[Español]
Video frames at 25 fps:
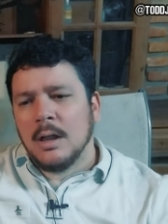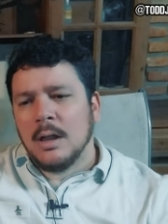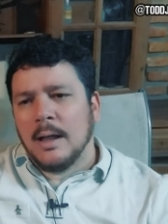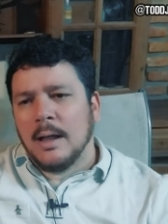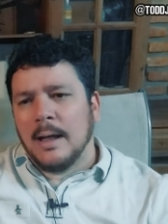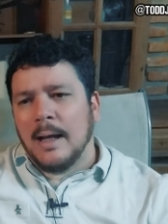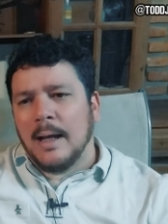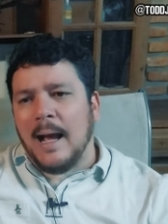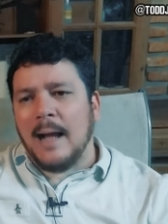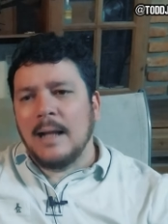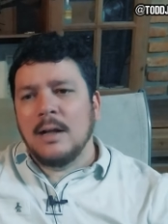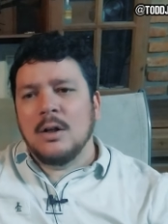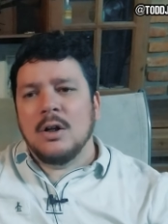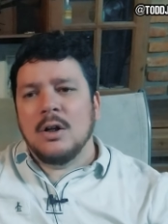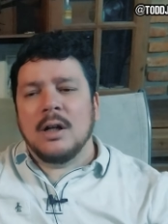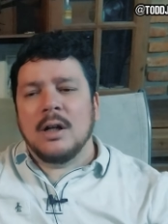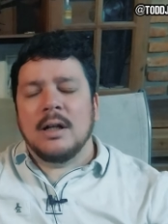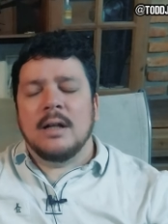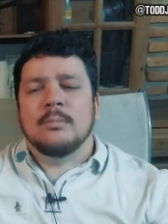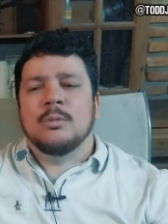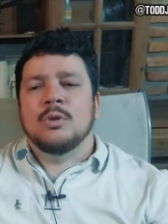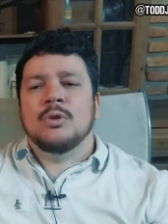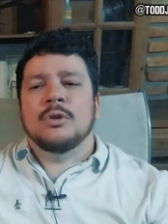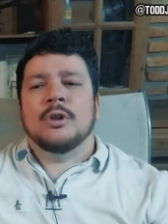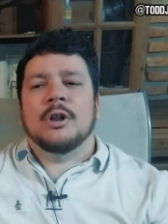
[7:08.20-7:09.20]
Algo que en
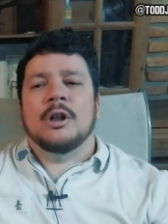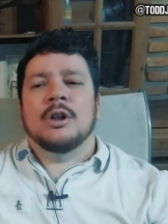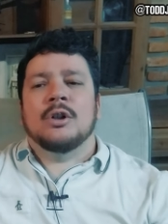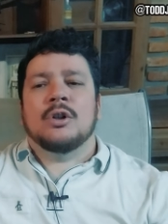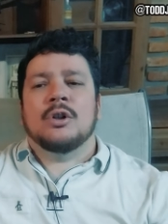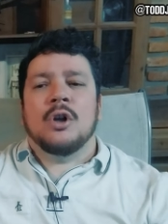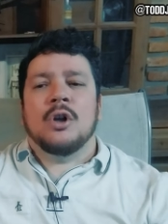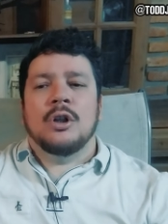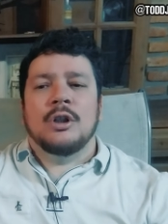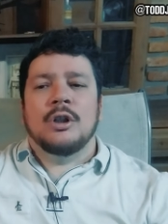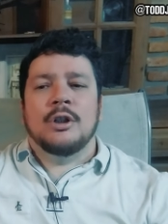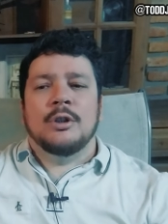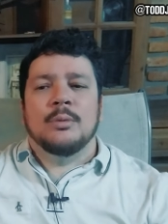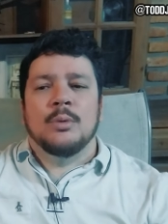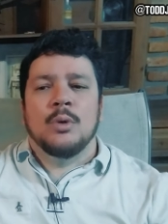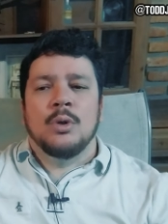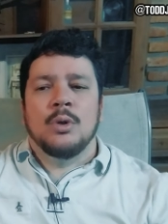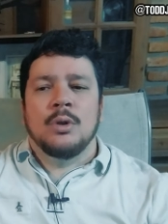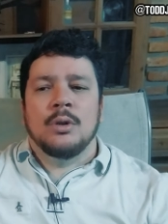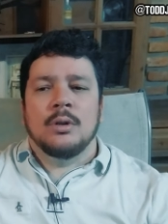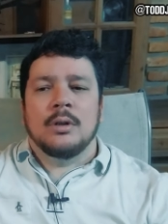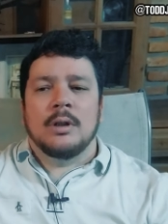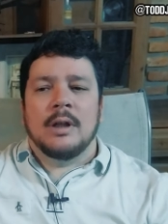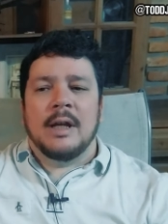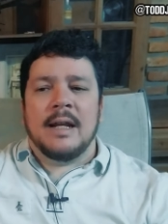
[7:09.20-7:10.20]
el mundo del
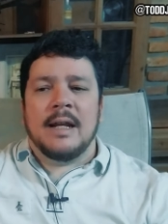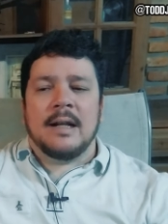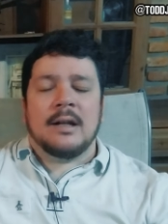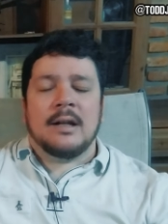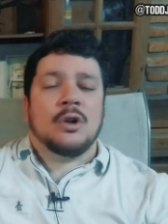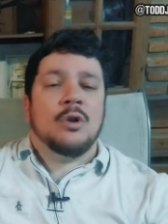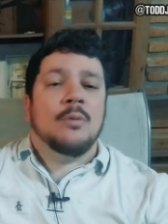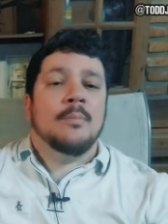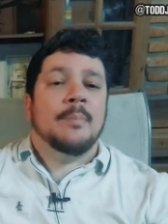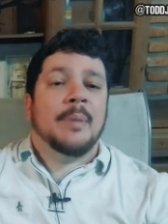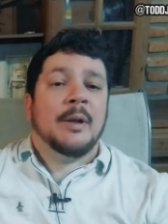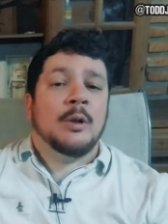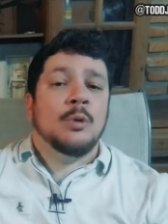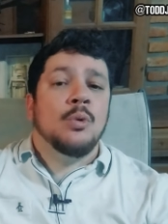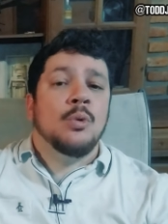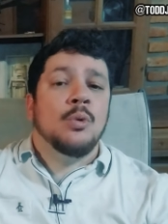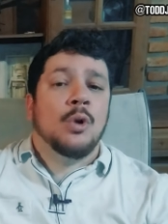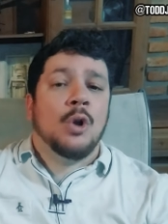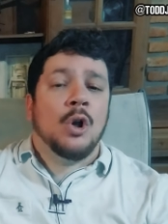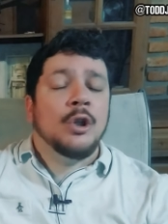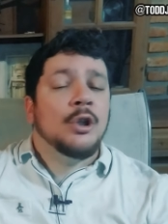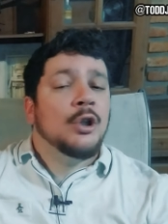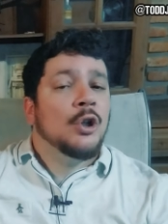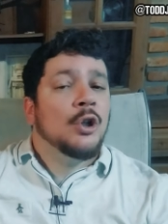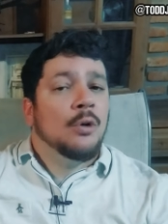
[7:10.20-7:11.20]
Hollywood es romper un
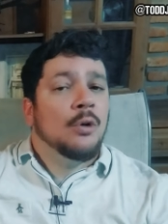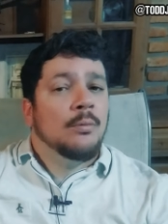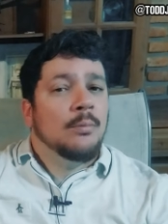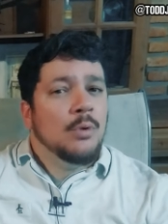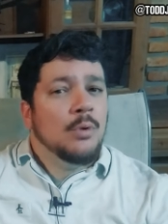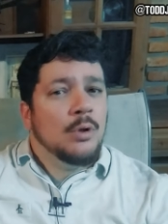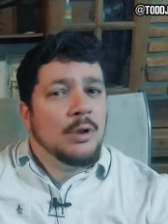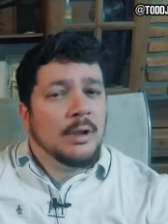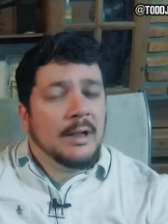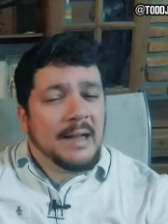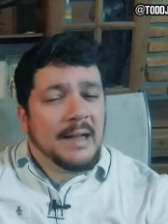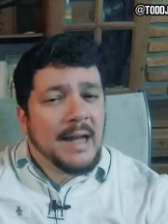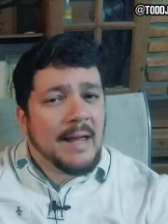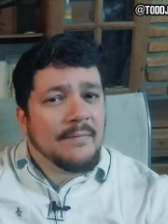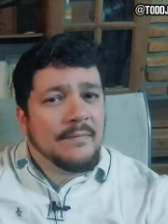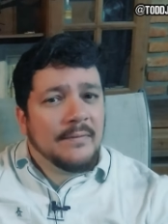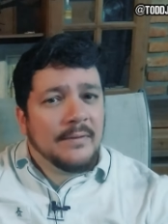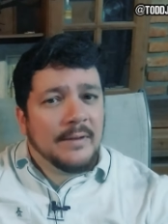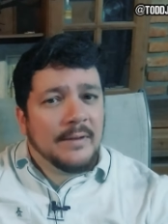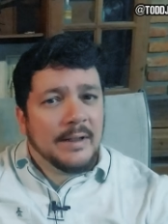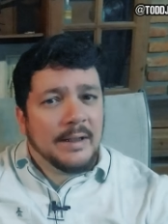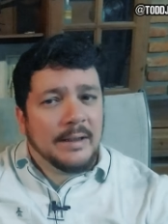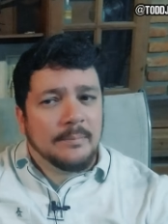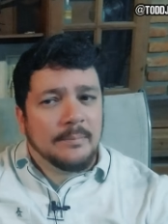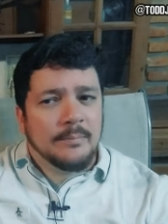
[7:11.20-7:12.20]
código muy
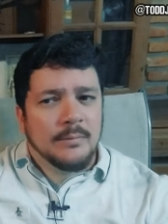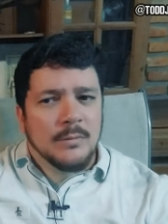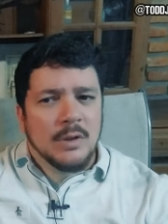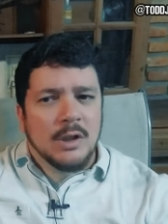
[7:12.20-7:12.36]
grande.